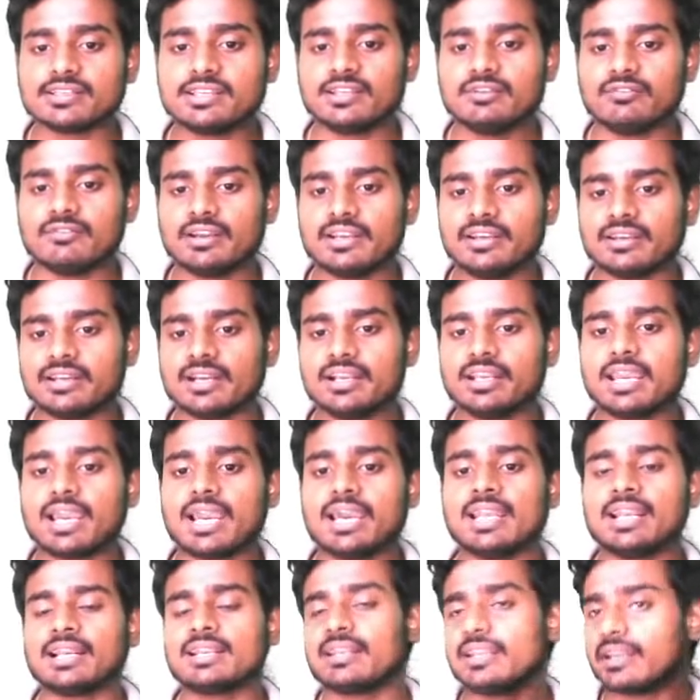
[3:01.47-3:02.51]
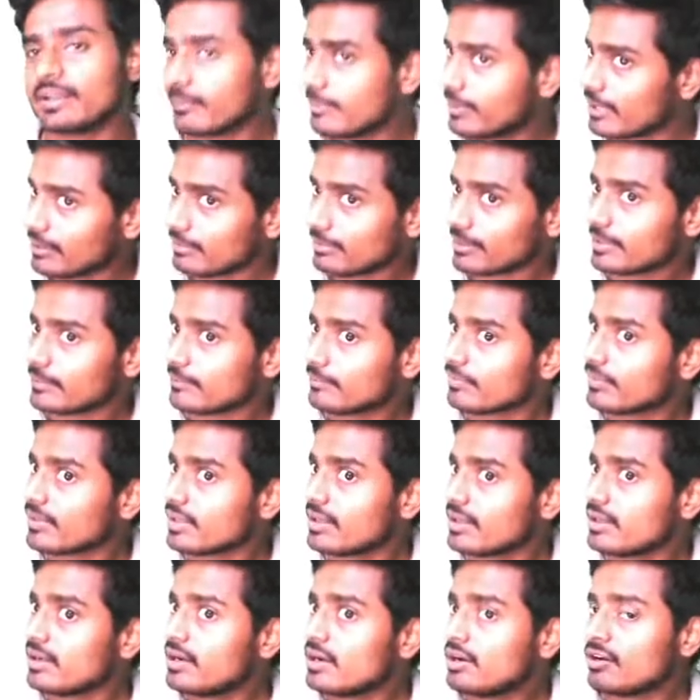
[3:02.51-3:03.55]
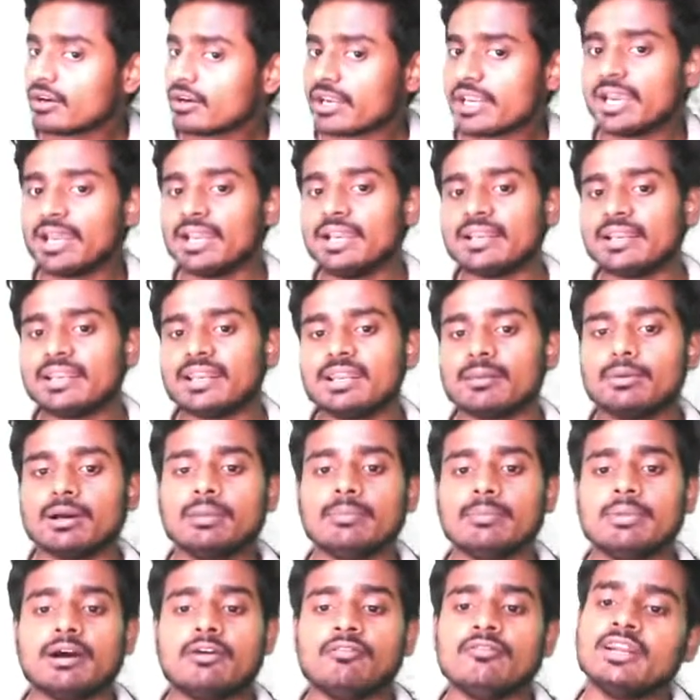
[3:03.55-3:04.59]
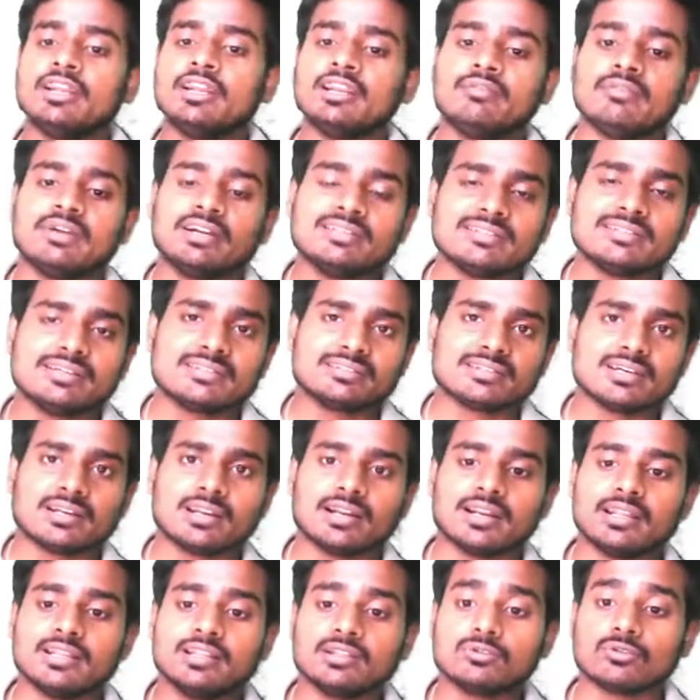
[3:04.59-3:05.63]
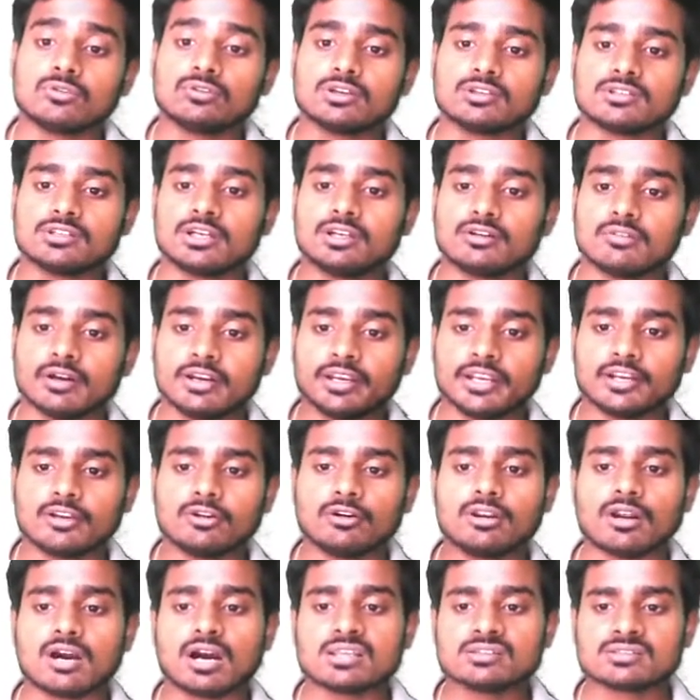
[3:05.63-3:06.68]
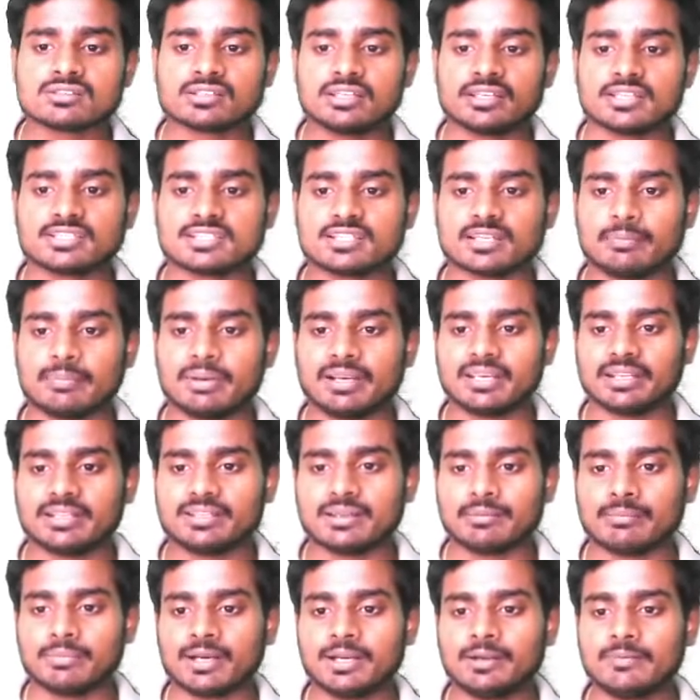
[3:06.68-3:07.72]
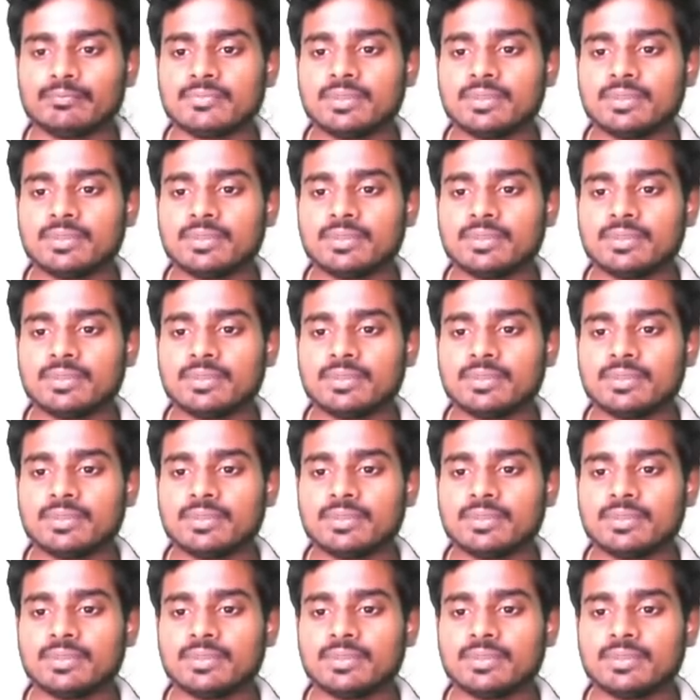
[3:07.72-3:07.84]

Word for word: ఇన్వెంటెడ్ ఎలక్ట్రిక్ బల్బ్ ఓకే ఎలక్ట్రిక్ బల్బ్ ఎవరు ఇన్వెంట్ చేశారు అనేది టూ థౌజండ్ ట్వంటీ టూ లాస్ట్ ఇయర్ ఇచ్చిన బిట్ ఇదమ్మా